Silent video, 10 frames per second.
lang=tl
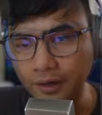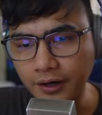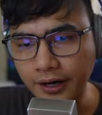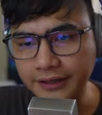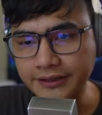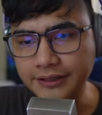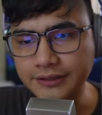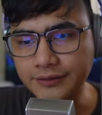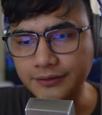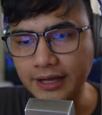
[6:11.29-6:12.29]
Alrighty,
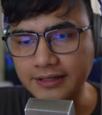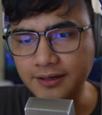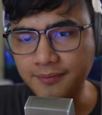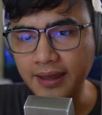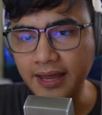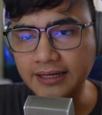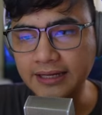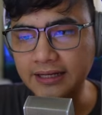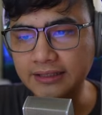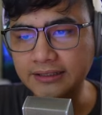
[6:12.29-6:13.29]
so nasa
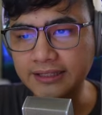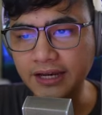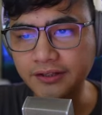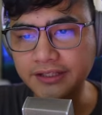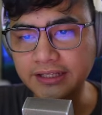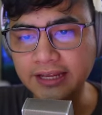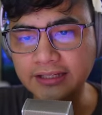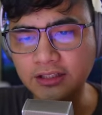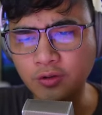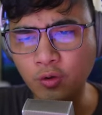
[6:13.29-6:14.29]
medical na tayo. Tignan
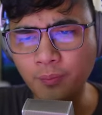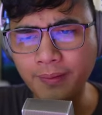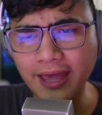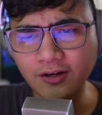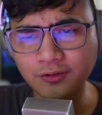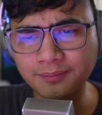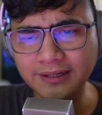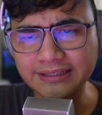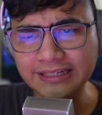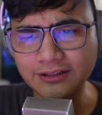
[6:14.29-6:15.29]
natin kung meron
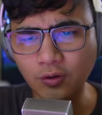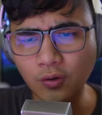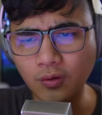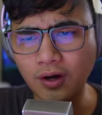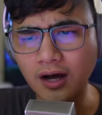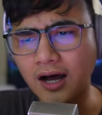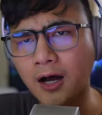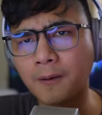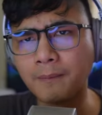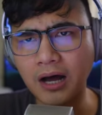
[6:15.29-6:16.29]
ba ditong uh,
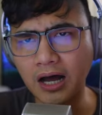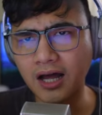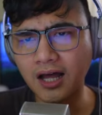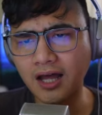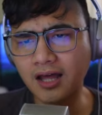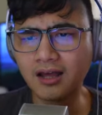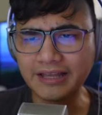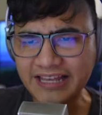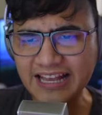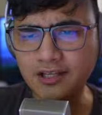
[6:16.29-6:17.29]
um,
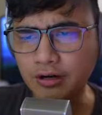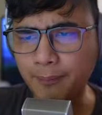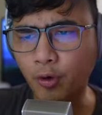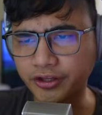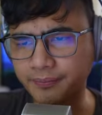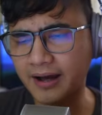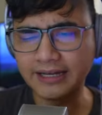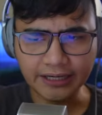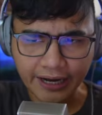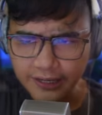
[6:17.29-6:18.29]
case report mga
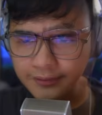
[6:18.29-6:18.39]
dre.